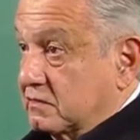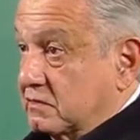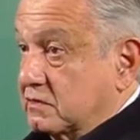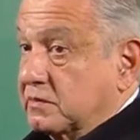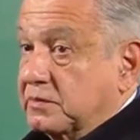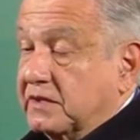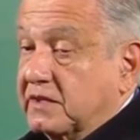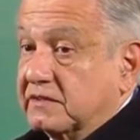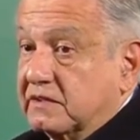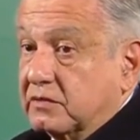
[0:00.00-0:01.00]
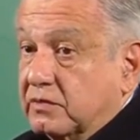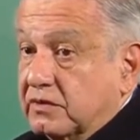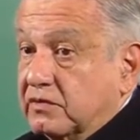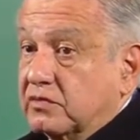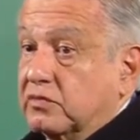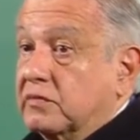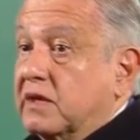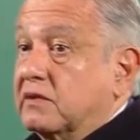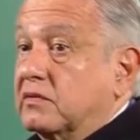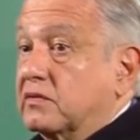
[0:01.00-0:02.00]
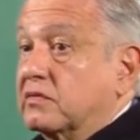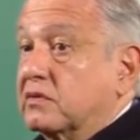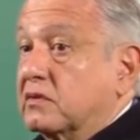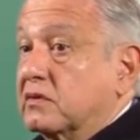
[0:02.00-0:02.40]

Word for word: no se pueden hacer juicios sumarios,